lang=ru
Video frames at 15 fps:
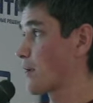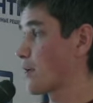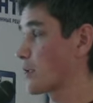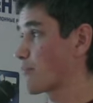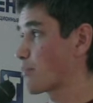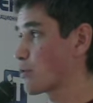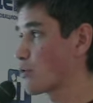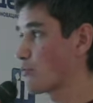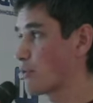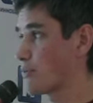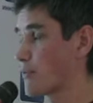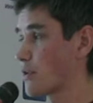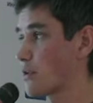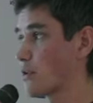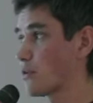Это Piloop,
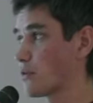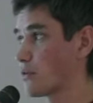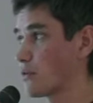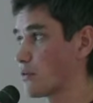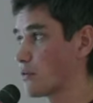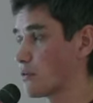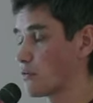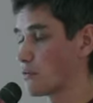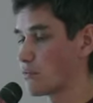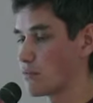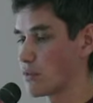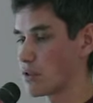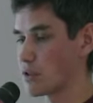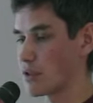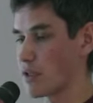э,
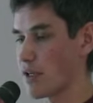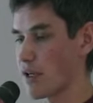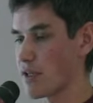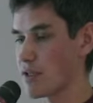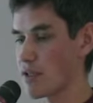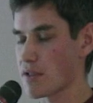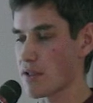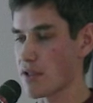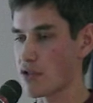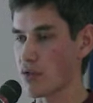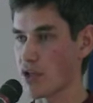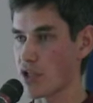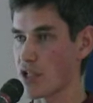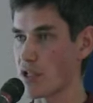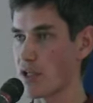это реализация
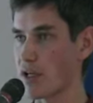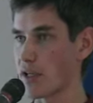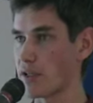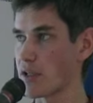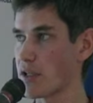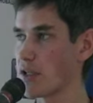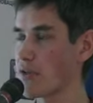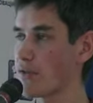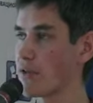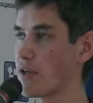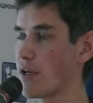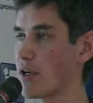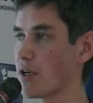сториджа для контейнеров,